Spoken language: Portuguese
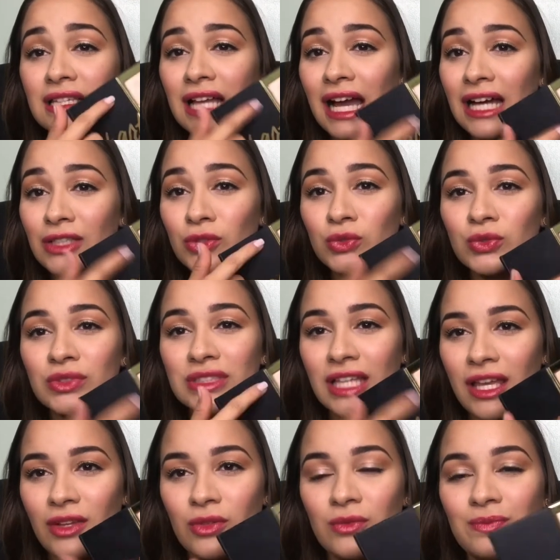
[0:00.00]
lado,
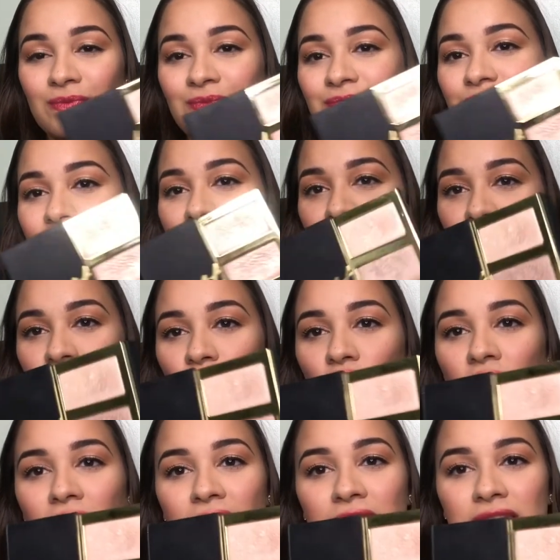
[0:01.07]
sério. É
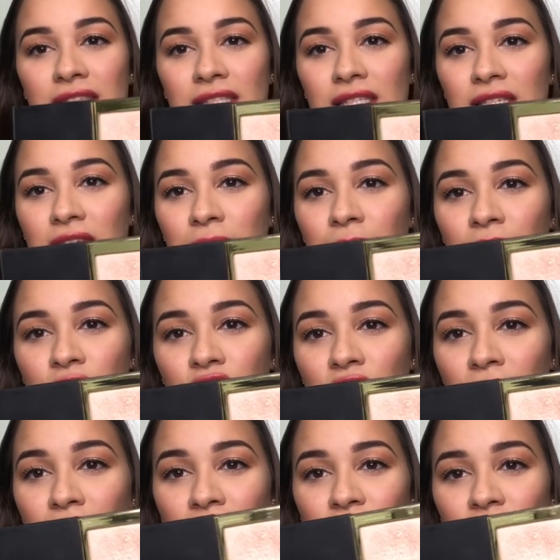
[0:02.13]
só essas aqui
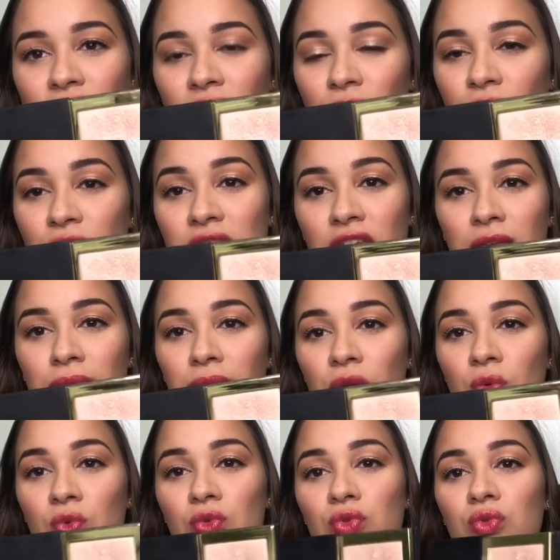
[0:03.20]
praticamente que eu
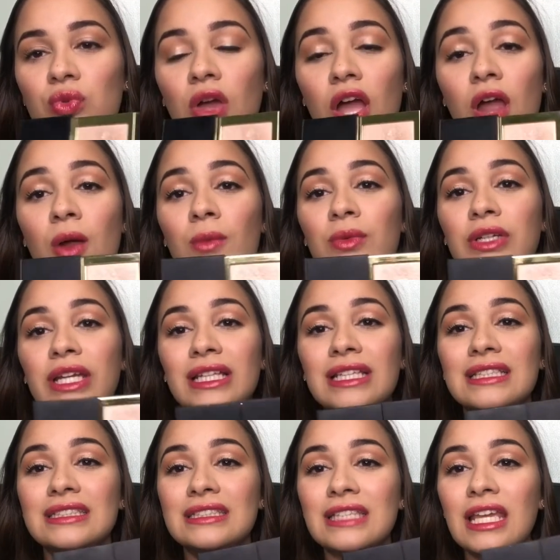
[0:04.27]
sempre uso, porque
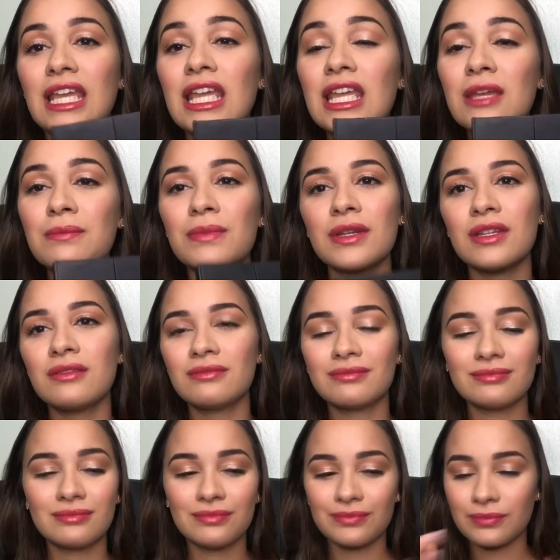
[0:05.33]
elas sempre
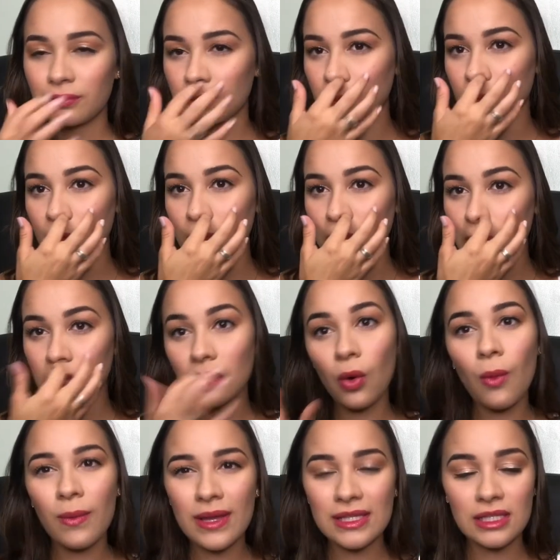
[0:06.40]

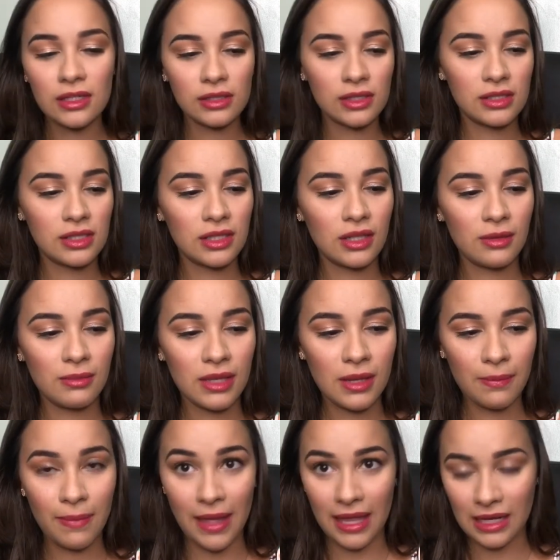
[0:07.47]
dão mais certo assim na
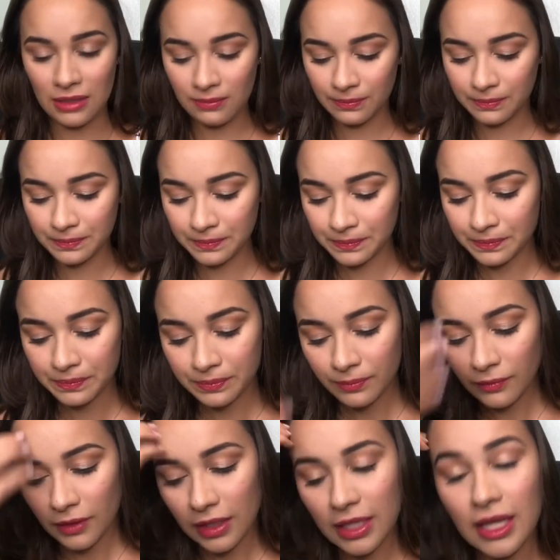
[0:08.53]
minha pele.
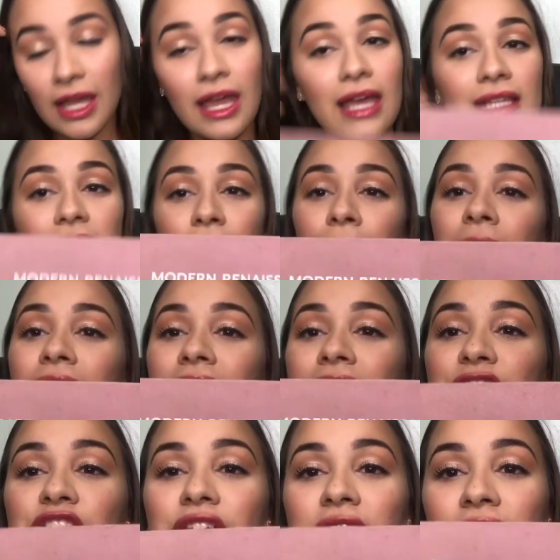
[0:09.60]
E essa
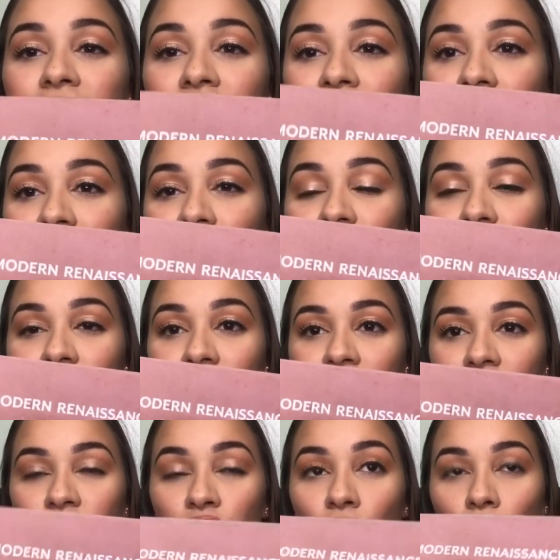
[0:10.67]
palhetinha aqui
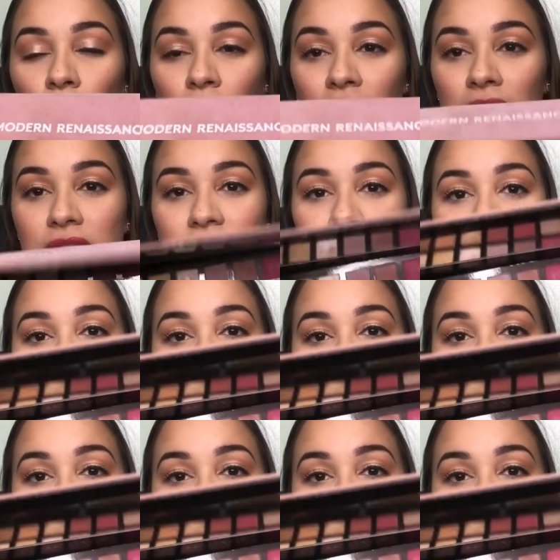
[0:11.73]
de sombras